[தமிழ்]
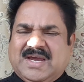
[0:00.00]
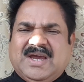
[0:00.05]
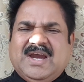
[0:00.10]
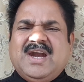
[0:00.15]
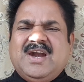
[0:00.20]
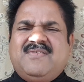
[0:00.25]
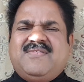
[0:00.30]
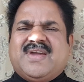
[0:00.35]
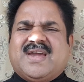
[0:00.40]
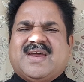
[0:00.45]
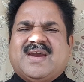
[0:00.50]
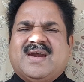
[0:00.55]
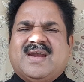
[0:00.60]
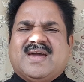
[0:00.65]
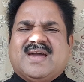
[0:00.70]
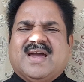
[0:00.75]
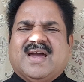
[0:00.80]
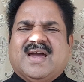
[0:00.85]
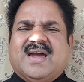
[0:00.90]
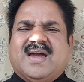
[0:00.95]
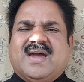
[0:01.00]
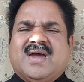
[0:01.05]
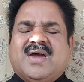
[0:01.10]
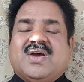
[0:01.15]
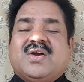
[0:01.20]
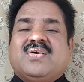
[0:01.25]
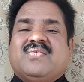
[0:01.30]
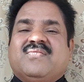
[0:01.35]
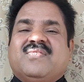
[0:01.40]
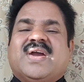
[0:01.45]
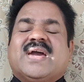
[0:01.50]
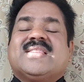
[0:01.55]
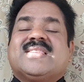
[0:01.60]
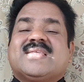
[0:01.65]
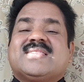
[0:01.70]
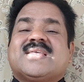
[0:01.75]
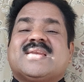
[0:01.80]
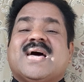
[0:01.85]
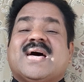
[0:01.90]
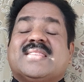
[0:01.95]
கேள்வி கேளுங்க
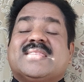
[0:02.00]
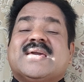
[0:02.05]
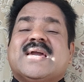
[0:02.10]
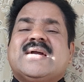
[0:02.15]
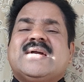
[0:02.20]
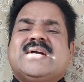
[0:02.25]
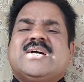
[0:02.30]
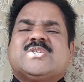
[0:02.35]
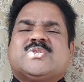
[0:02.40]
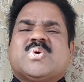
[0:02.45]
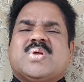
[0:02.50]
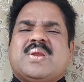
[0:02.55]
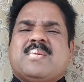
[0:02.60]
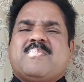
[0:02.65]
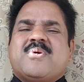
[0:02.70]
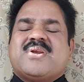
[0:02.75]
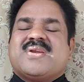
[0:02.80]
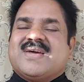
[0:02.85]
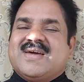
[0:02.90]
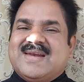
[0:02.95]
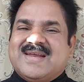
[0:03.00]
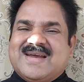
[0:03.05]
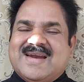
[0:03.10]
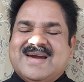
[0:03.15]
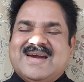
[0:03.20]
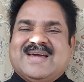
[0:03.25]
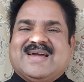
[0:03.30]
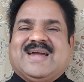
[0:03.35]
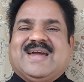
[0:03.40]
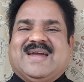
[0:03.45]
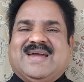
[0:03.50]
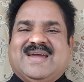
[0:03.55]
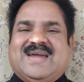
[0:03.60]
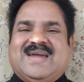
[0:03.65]
வேதத்தில் அது எங்கே சொல்லப்பட்டிருக்குன்னு கேளுங்க